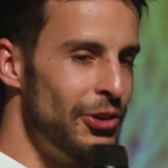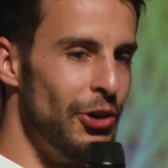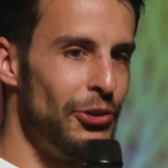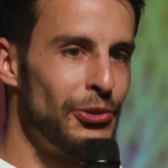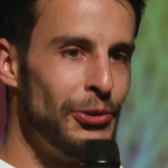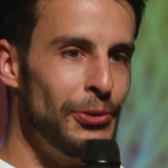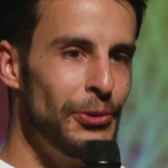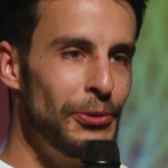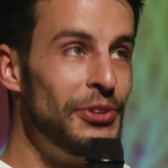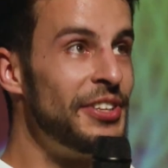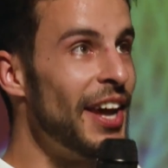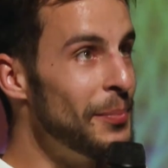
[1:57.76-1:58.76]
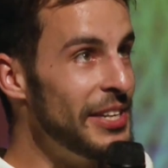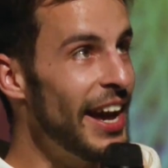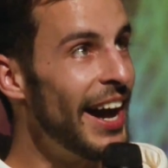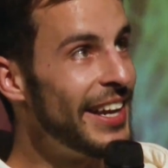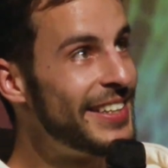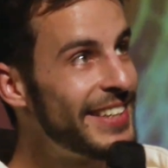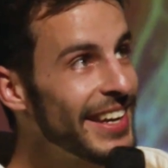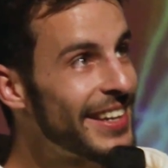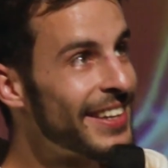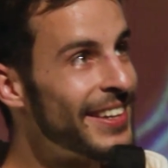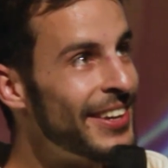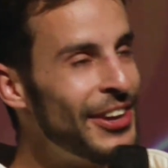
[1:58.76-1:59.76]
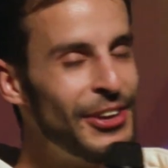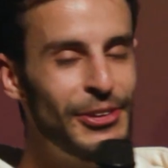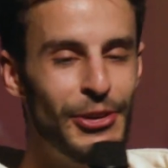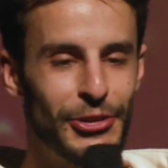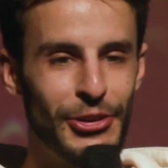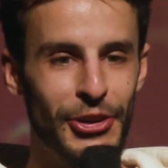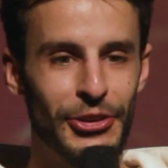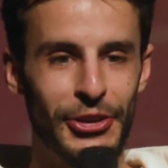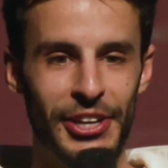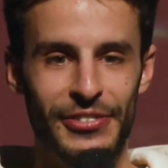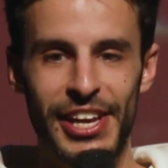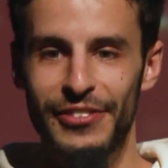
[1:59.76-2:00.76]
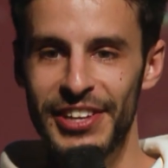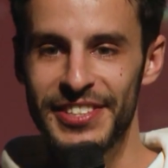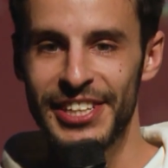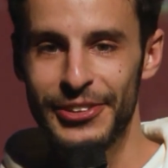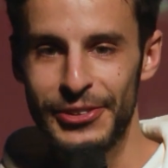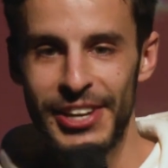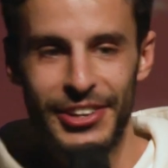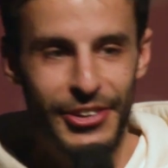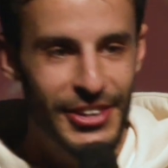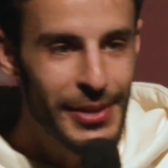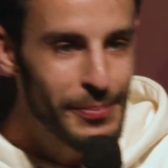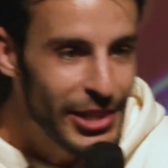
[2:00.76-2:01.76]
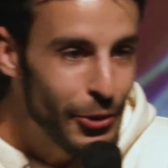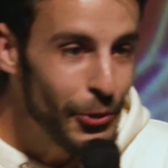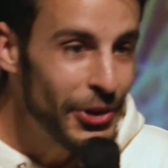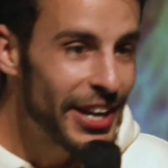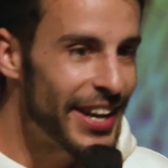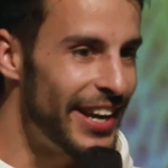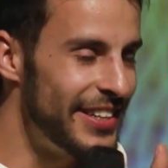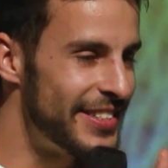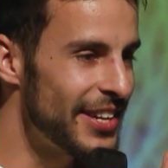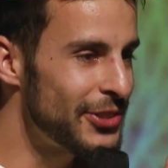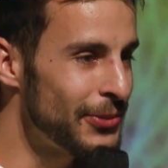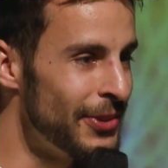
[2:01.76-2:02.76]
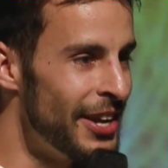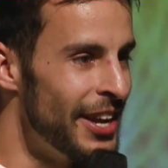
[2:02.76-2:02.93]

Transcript: Dans ce tamis high-tech, l'eau de notre rivière va circuler dans des micro-canalisations